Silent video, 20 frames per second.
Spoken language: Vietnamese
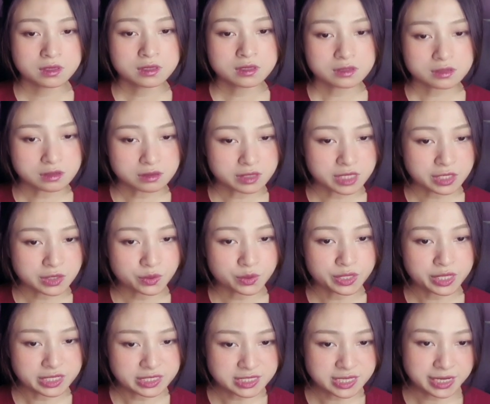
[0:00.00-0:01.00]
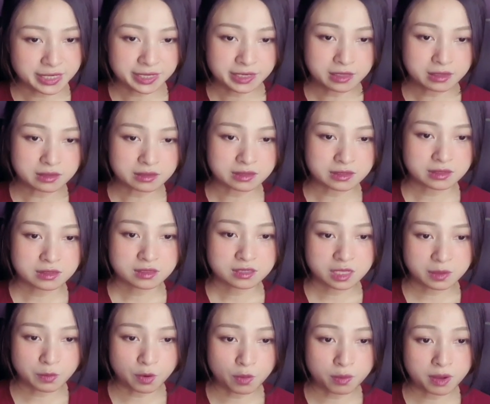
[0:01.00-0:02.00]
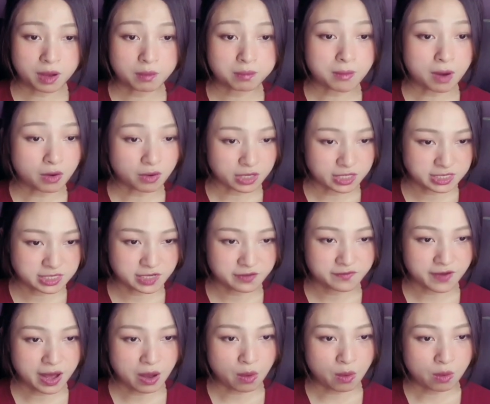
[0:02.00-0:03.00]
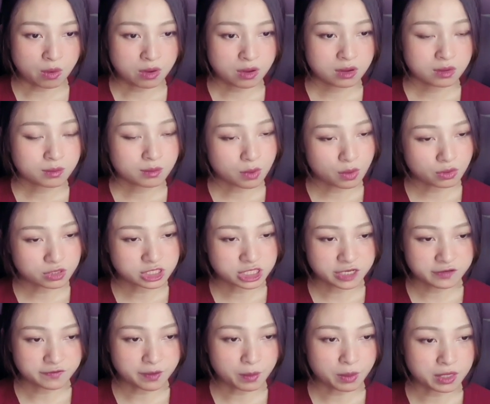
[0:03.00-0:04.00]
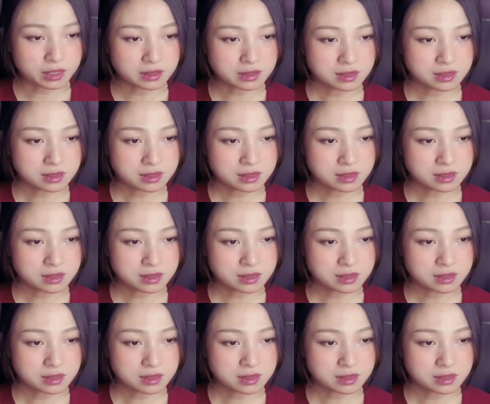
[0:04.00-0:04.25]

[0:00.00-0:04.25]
tức đến nỗi nghiến rằng nghiến lợi tìm hộp ngọc bỏ linh dịch vào bố trí phong ấn